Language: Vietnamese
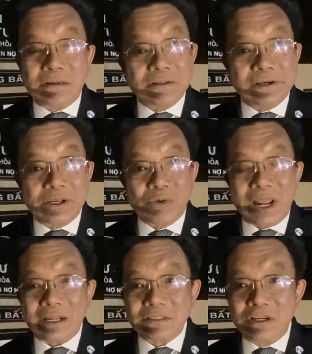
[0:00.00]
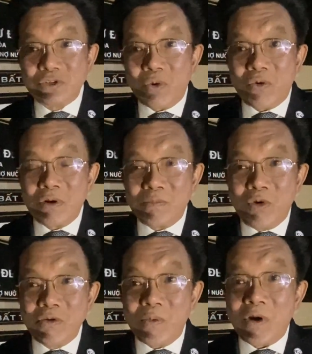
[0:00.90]
người của đảng Dân Chủ
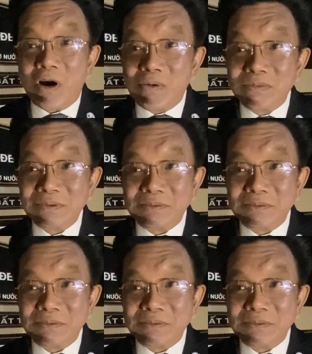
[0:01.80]
muốn ủng hộ ông